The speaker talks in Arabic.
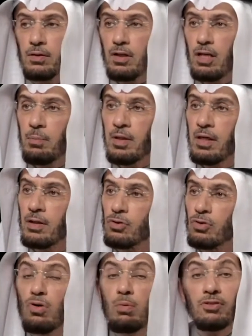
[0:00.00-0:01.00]
طيب إذا
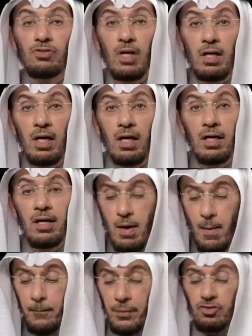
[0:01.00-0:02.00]
شنو مصدرها؟
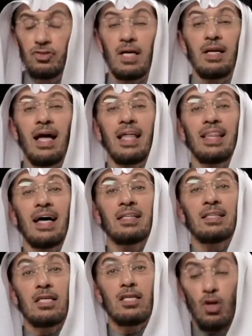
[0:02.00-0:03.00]
مصدرها
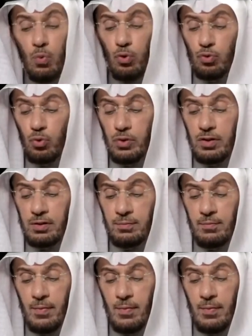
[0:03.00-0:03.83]
ذاتي الوجود